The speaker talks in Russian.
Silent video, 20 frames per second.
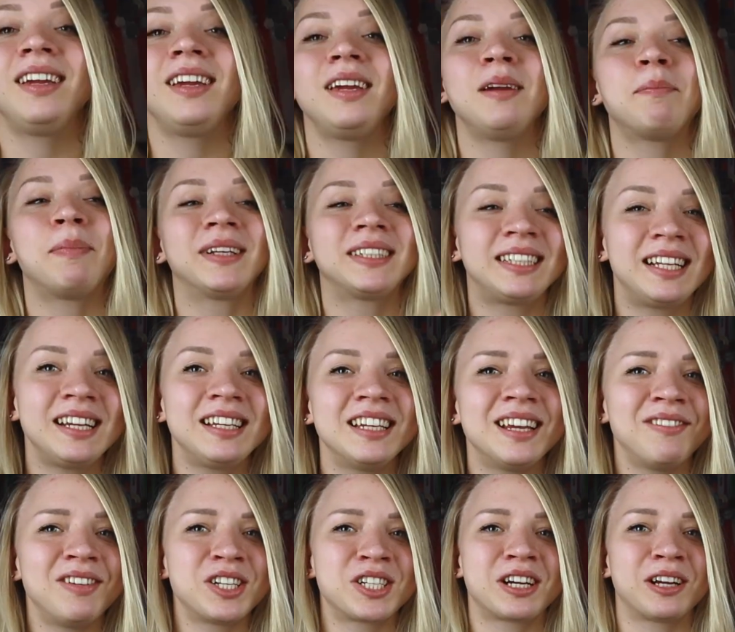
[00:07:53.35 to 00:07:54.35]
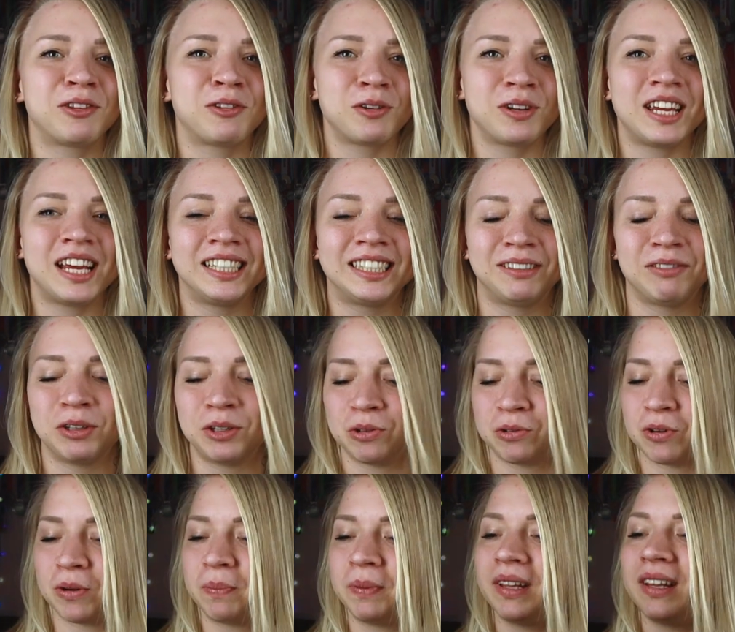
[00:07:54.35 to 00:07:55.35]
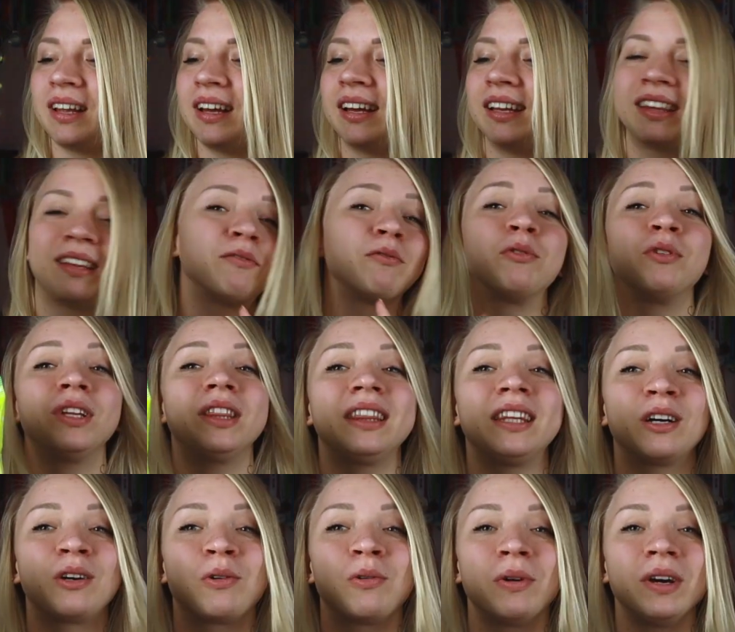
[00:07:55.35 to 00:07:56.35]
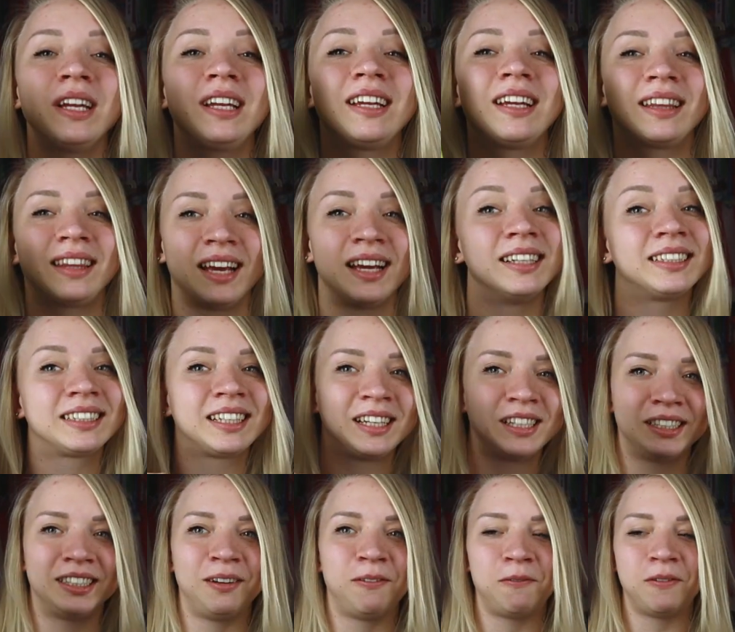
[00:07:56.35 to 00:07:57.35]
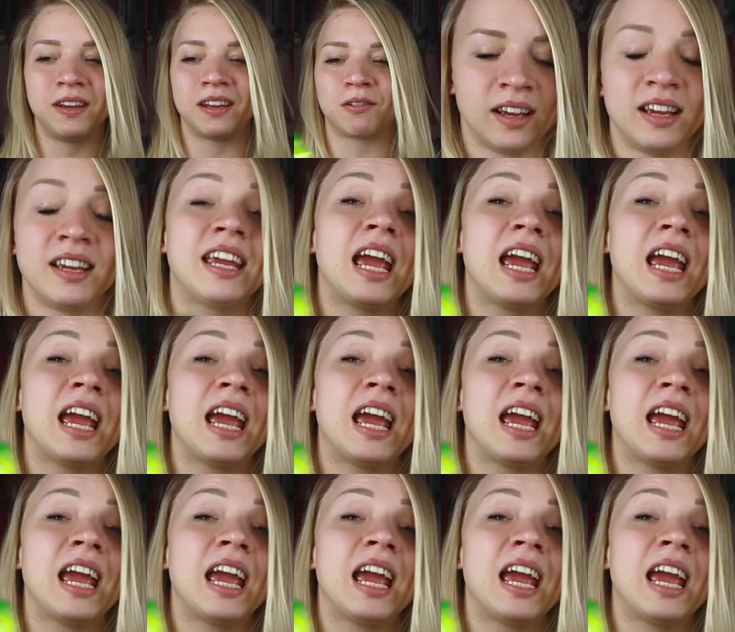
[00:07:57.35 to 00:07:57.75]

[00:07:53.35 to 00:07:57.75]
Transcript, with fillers: И последняя вещь, которую я сегодня купила, это вот такой китайский зефир.